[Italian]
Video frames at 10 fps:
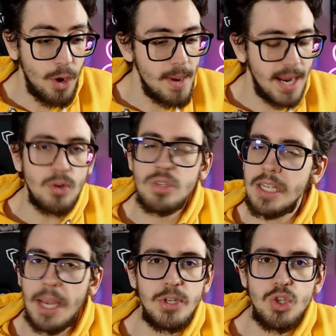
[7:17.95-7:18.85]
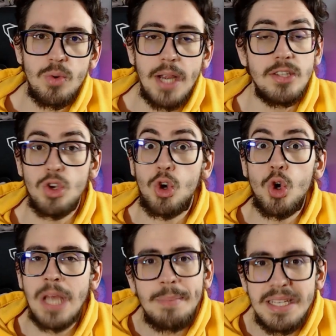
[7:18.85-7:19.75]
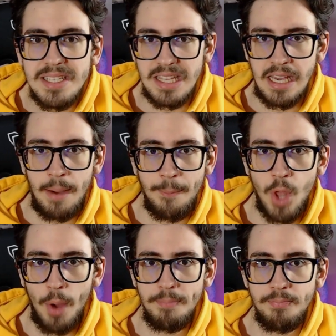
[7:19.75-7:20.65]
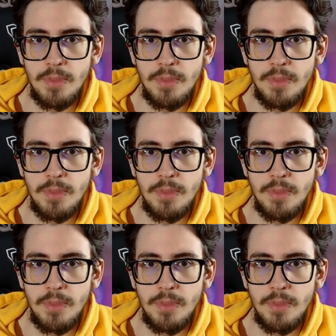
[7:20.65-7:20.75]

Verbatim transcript: roba che non si capisce un cazzo, cosa mistica, no?